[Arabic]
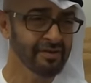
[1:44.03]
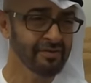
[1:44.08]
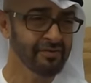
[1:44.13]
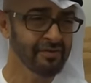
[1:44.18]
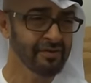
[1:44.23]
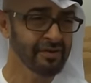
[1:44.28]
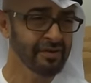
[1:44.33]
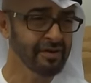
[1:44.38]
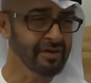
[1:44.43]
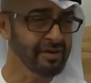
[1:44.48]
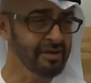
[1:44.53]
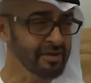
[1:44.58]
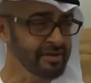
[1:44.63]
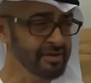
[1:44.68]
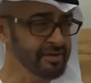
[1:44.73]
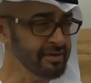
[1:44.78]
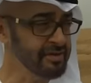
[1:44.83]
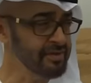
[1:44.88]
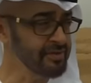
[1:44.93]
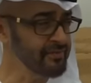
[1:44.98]
في
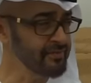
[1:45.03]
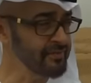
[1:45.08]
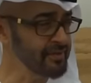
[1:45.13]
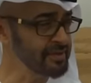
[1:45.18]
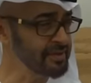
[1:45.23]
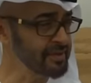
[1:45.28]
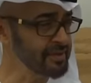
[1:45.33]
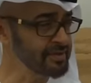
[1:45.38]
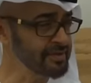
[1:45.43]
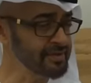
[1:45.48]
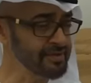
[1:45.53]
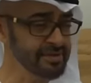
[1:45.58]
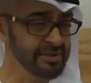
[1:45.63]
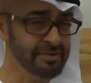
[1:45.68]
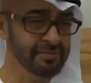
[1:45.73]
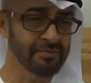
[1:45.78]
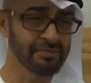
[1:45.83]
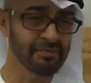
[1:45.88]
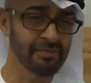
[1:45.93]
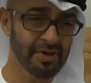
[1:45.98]
فترة
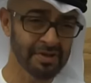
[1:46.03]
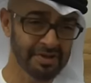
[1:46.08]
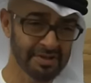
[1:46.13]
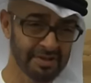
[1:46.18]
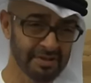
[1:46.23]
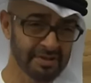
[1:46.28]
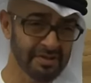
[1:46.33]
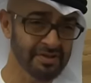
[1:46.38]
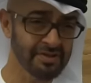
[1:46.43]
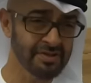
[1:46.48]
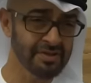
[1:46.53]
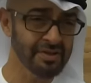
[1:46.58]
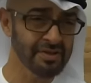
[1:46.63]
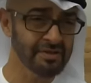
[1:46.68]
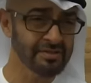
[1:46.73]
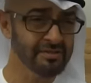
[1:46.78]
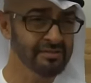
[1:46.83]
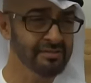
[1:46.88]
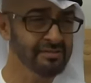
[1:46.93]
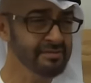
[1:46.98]
تدريب بسيطة جدا
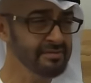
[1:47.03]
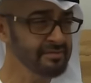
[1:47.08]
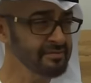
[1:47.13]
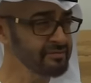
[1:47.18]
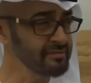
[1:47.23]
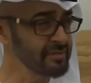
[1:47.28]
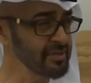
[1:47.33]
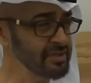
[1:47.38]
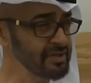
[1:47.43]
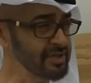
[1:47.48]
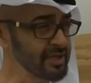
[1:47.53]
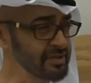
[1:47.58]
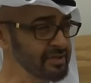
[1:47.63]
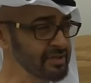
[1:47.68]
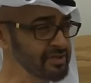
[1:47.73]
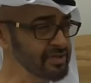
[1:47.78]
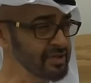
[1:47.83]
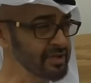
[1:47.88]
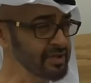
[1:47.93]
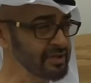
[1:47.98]
ما تعدى
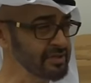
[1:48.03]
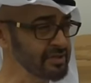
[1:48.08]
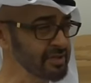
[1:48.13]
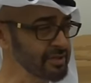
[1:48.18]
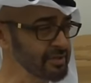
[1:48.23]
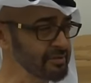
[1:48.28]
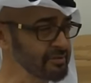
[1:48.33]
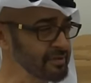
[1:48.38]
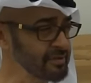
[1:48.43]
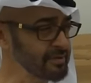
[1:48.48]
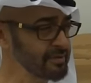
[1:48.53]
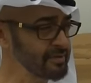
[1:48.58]
شهرين تقريبا